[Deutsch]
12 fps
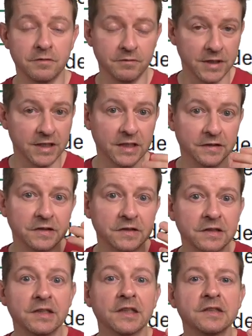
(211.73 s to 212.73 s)
weil das
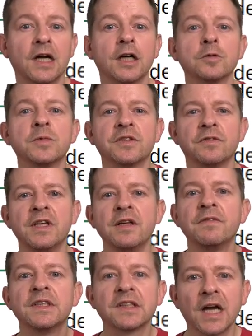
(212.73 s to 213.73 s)
ist das Datum, das wir
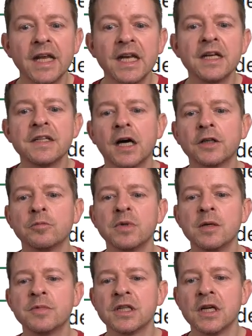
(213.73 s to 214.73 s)
nehmen, wenn es kein Enddatum
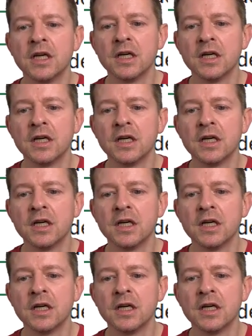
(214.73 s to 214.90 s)
gibt,